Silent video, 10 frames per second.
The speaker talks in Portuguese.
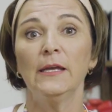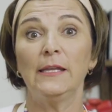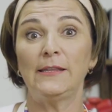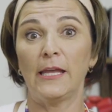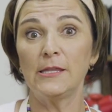
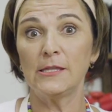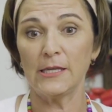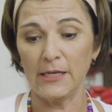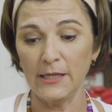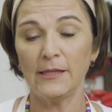que tem
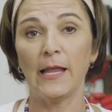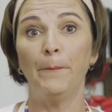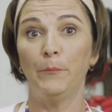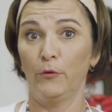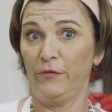30
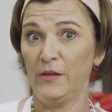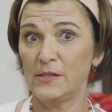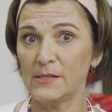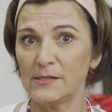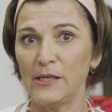por
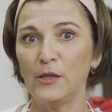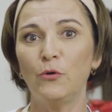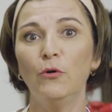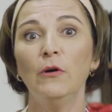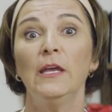
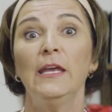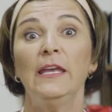25